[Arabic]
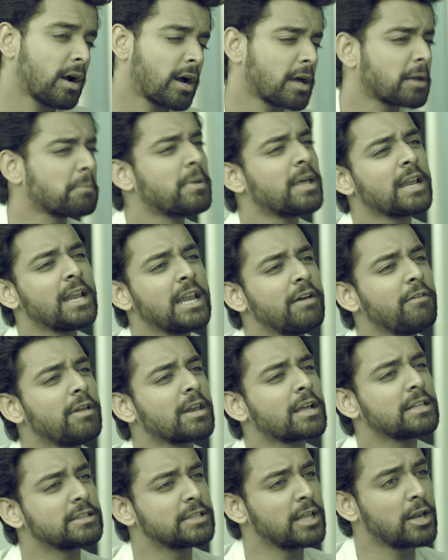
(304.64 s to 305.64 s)
يعني إذا
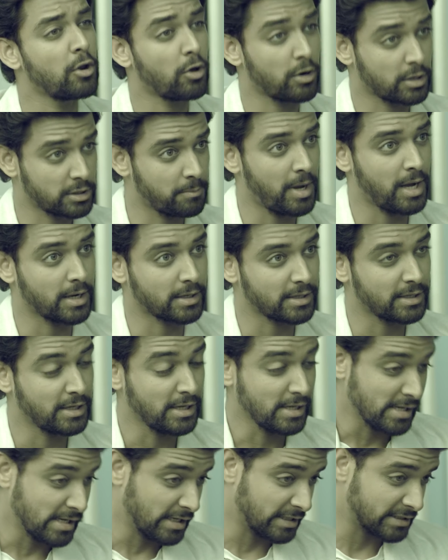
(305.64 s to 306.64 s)
كان في معي
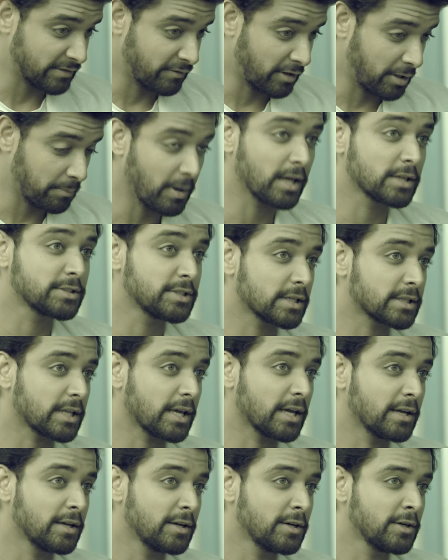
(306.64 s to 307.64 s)
حدا من نفس
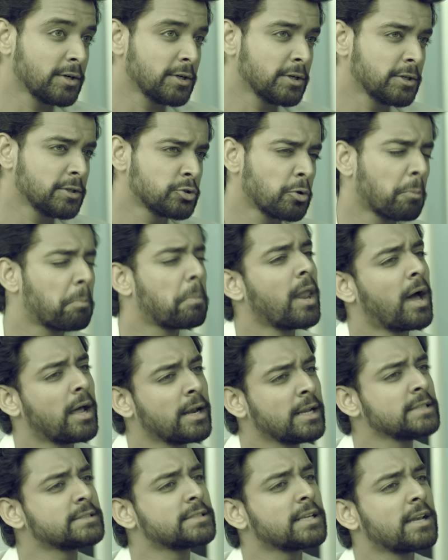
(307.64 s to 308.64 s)
مستواي من
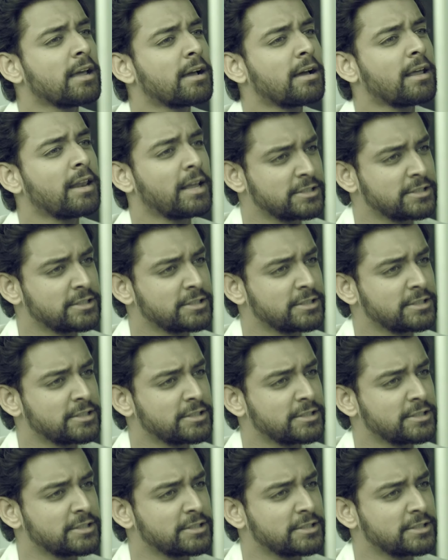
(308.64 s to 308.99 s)
التخطيط